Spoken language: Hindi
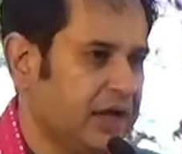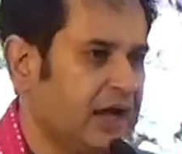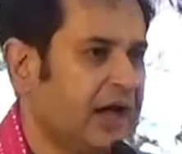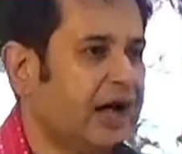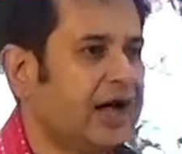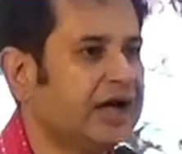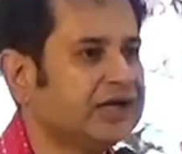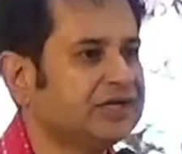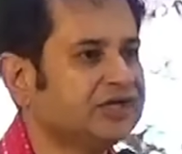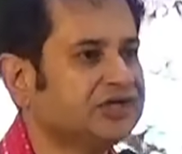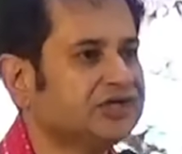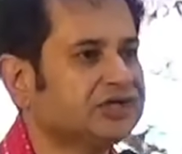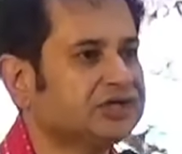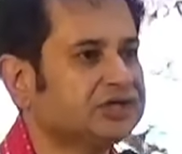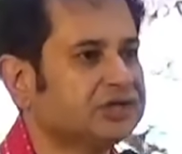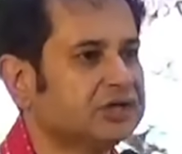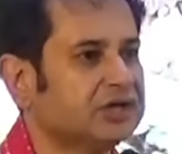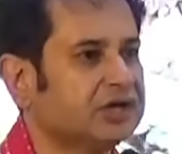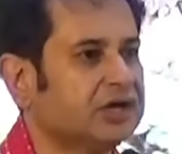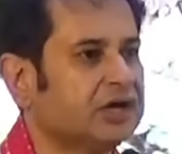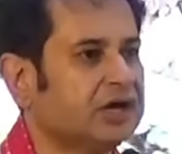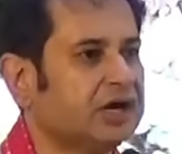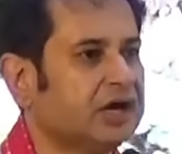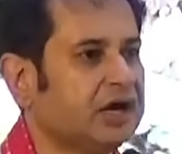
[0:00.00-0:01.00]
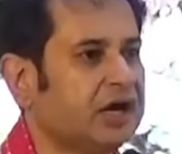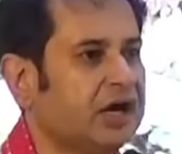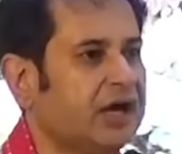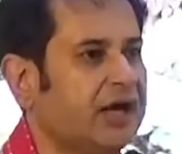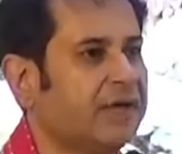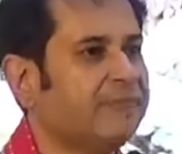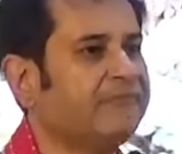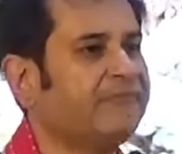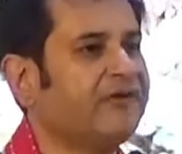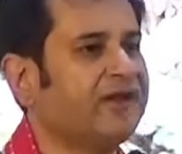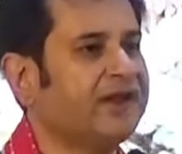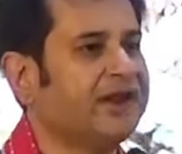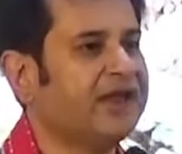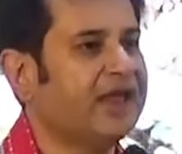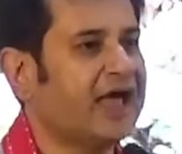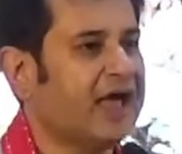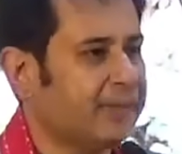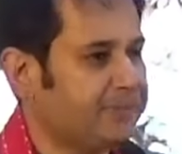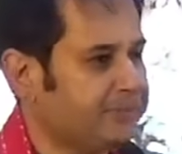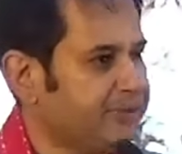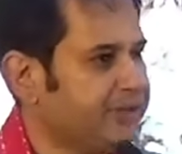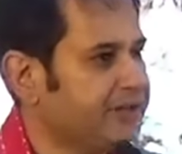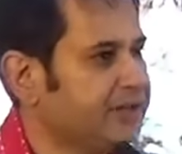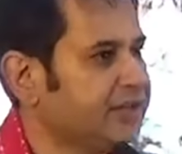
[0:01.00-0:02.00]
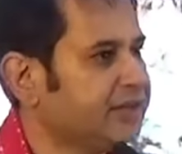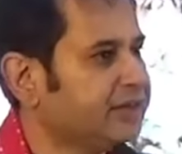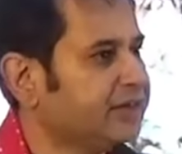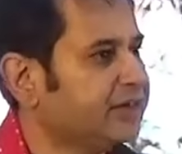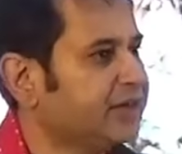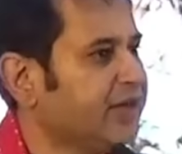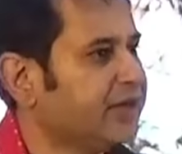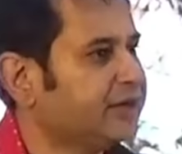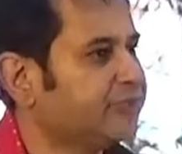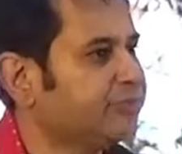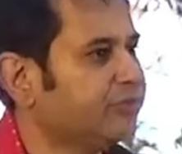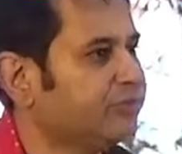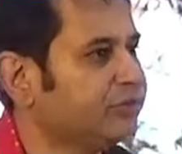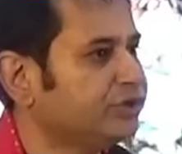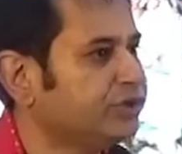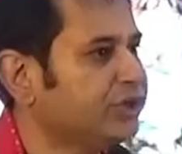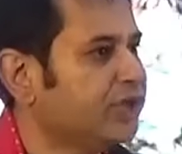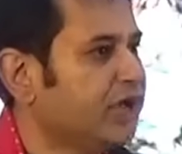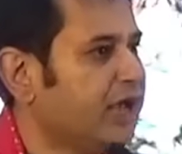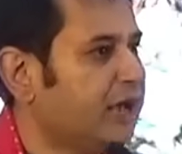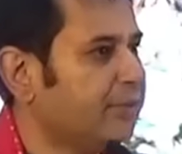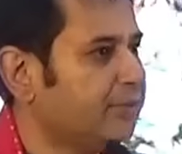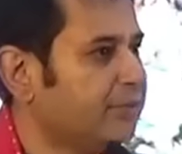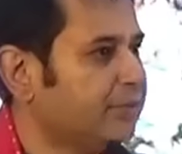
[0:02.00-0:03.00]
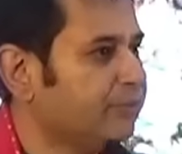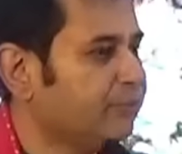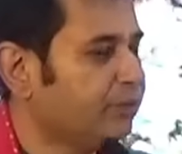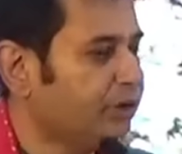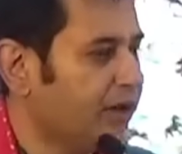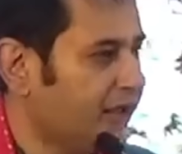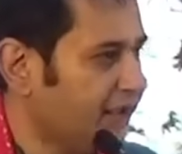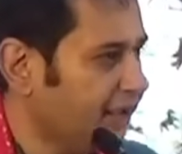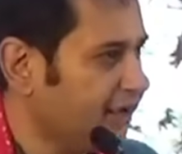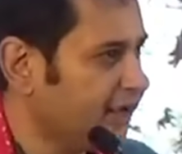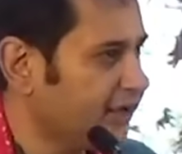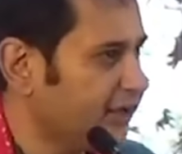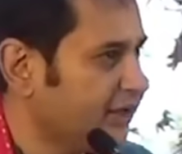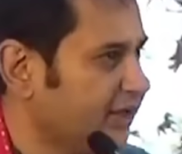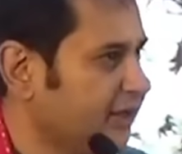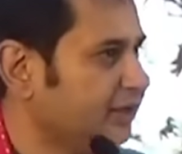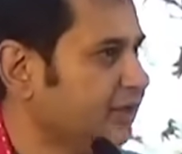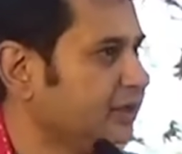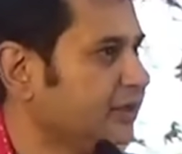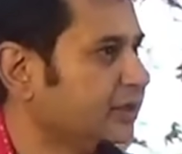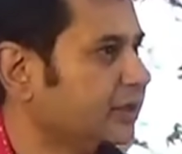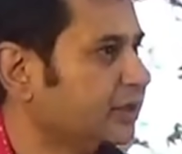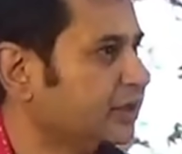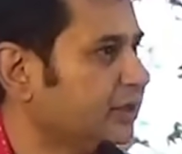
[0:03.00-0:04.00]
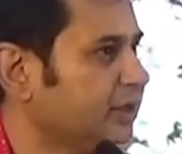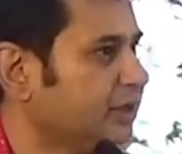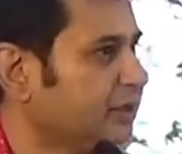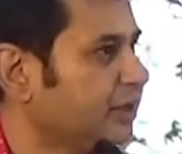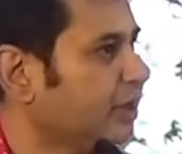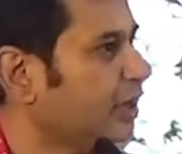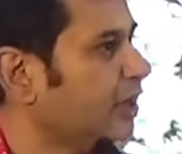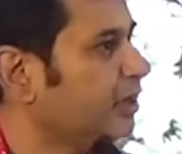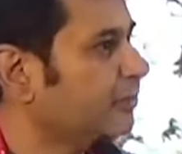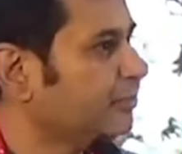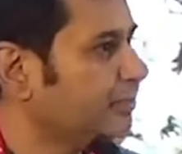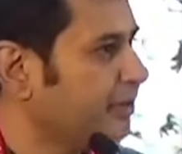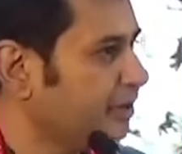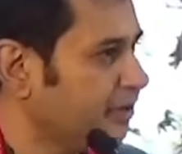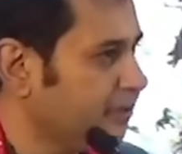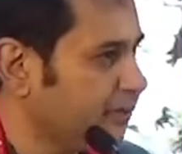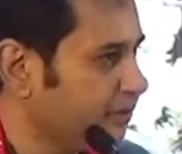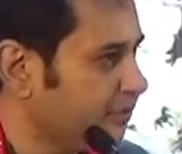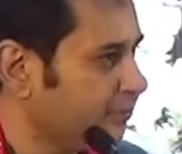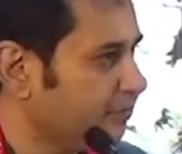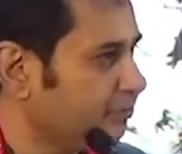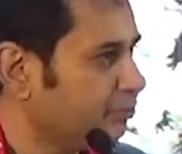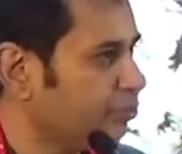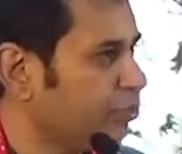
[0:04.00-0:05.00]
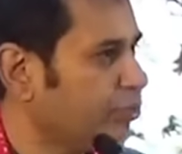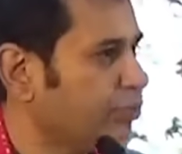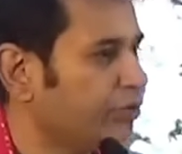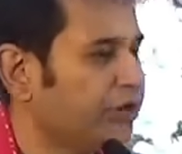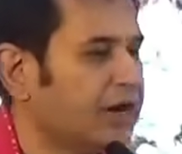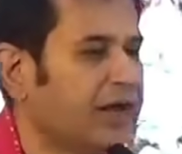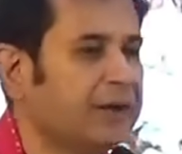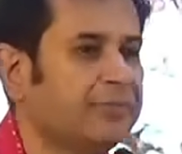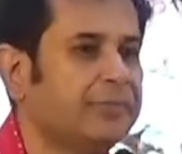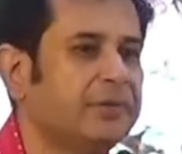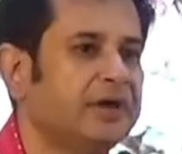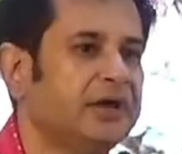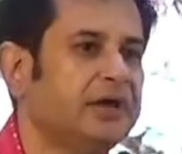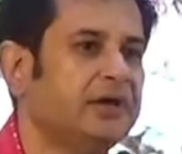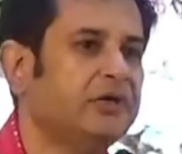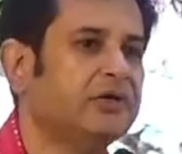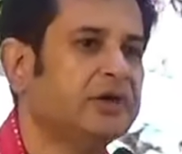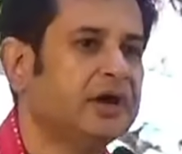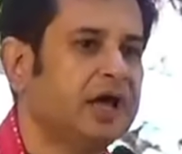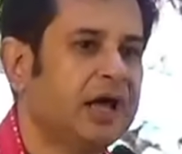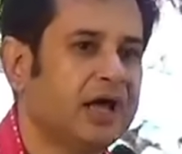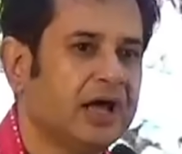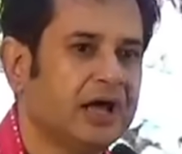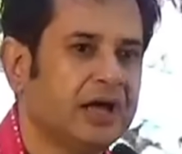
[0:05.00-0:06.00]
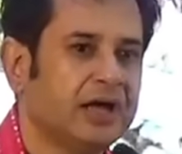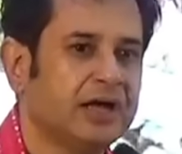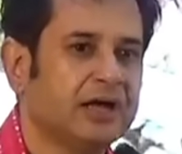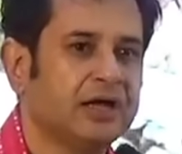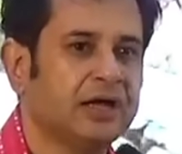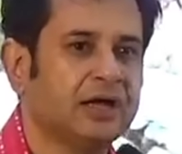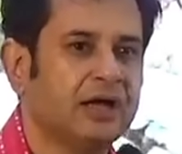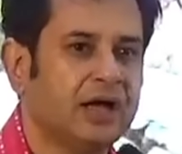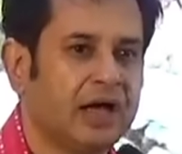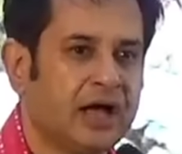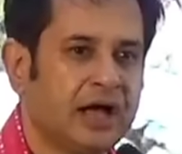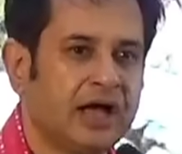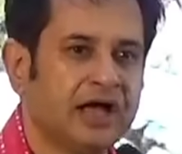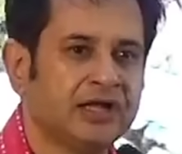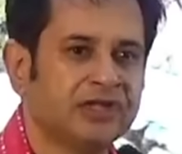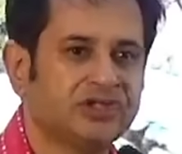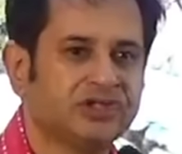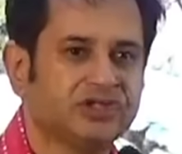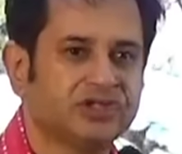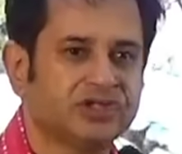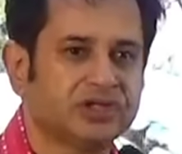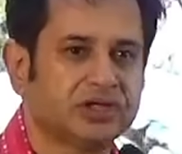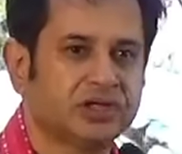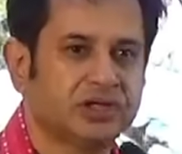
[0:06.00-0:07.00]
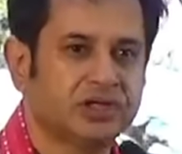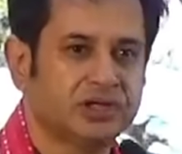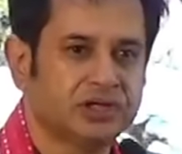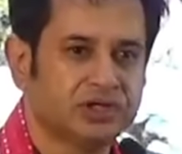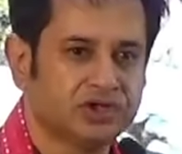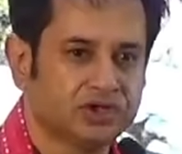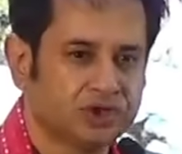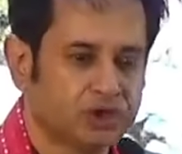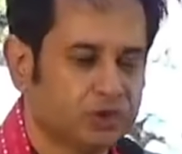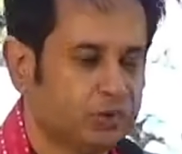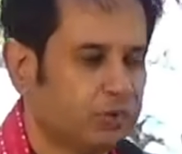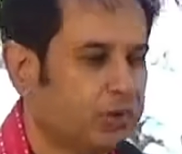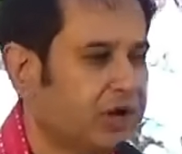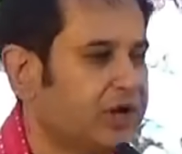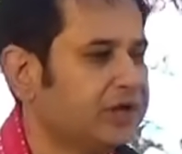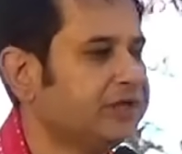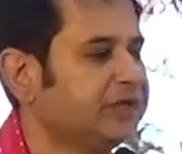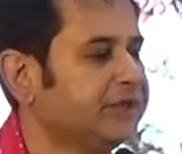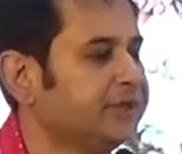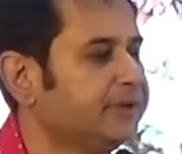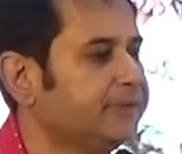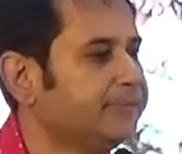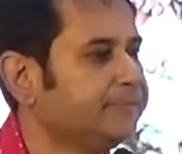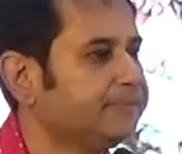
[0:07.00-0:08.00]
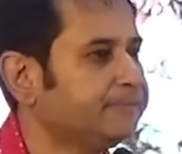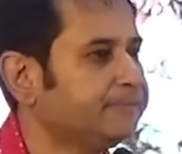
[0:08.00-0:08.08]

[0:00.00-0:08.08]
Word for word: आज आई एम वेरी हैप्पी दैट मुझे यहाँ में बुलाया गया कल भी प्रोग्राम है और आज शुरुआत है